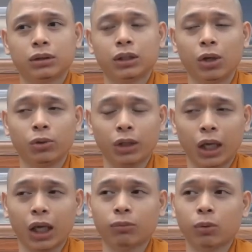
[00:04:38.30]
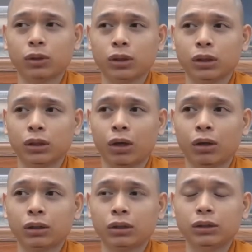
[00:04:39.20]
khều nhẹ một người
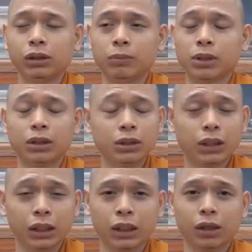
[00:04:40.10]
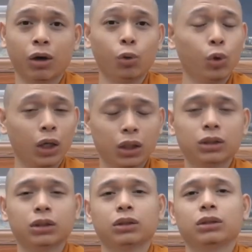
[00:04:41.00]
họ tứ niệm xứ là gì họ ú ớ
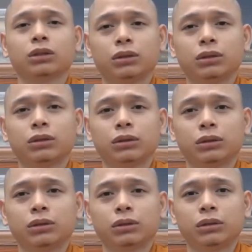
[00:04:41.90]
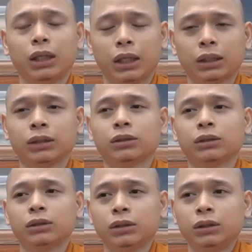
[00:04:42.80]
nha
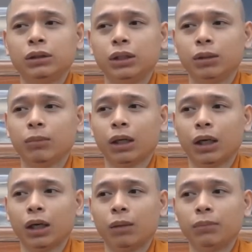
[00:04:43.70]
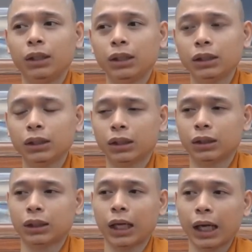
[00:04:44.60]
nhưng mà ở miến
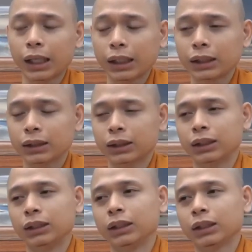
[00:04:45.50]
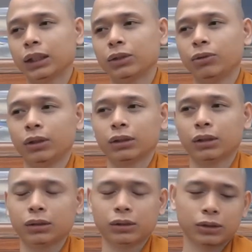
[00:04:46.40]
ở thái thì những cái chuyện
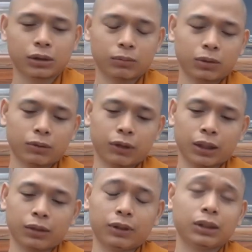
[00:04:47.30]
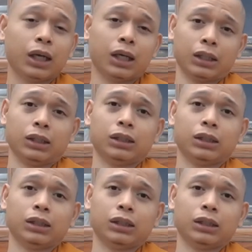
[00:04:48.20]
đó nó không có phải là vấn đề